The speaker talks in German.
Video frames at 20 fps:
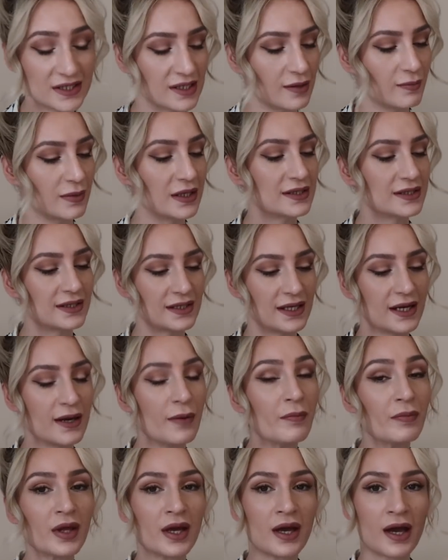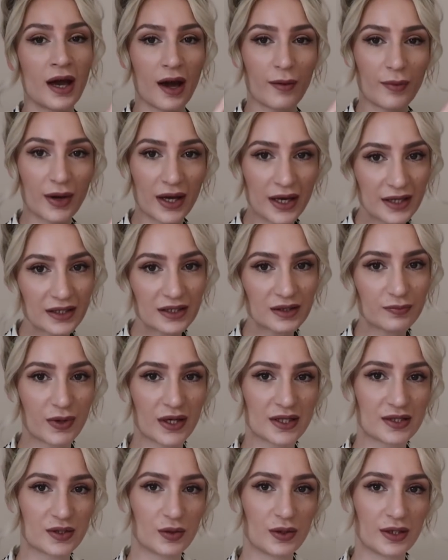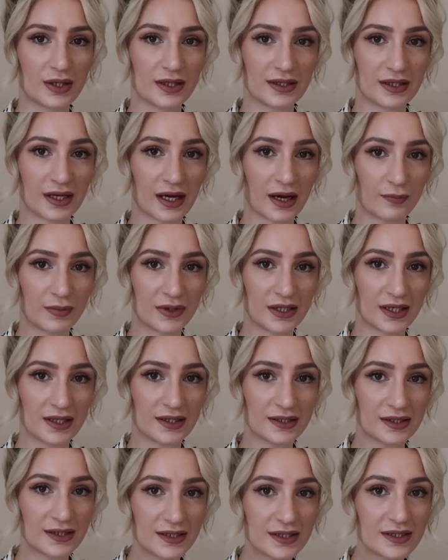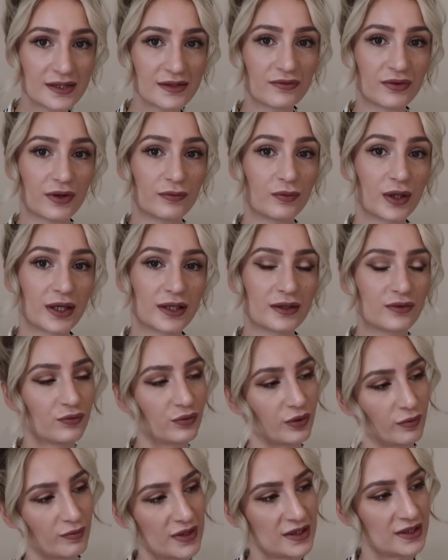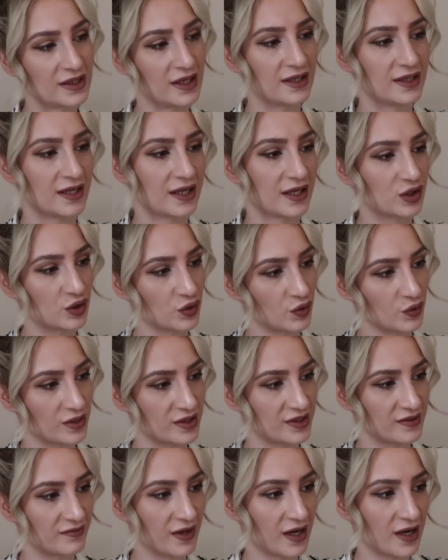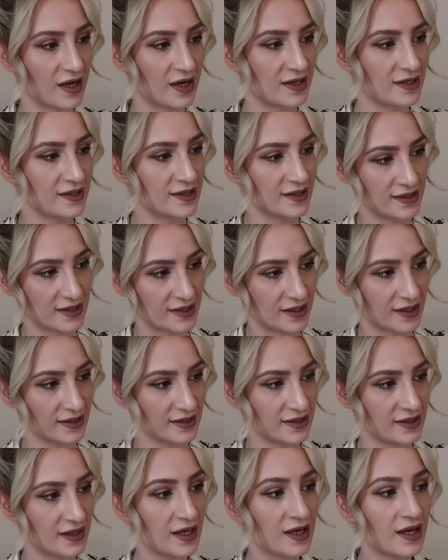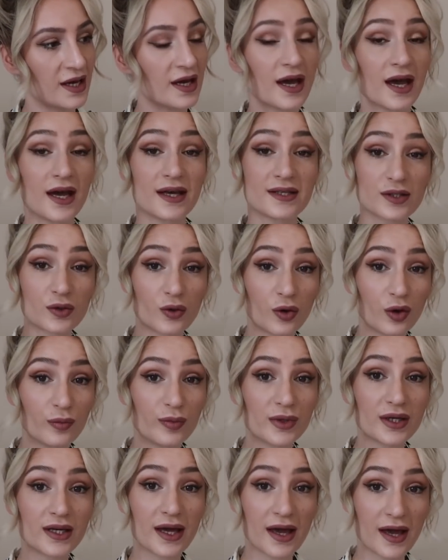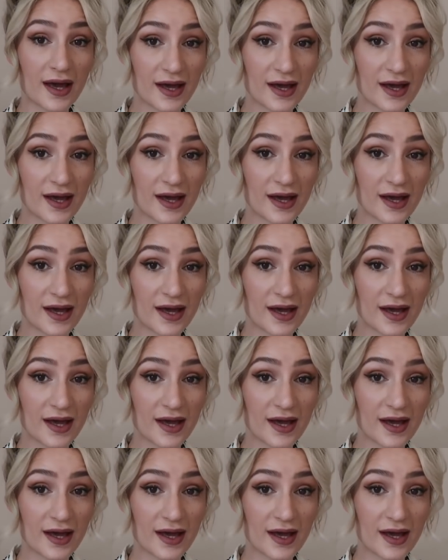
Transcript: Vitamin C. Aber ich persönlich habe hier diesen Favoriten für mich entdeckt und zwar ist das Ascorbic